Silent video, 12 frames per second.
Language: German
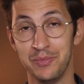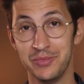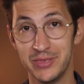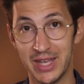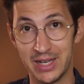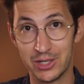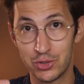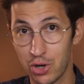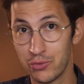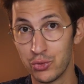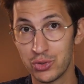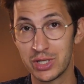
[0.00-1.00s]
Denn
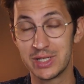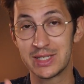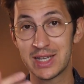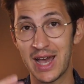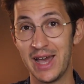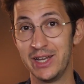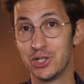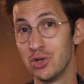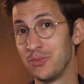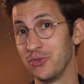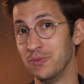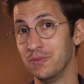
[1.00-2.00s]
Tollwut ist kein
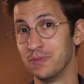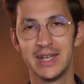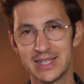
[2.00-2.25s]
Schnupfen.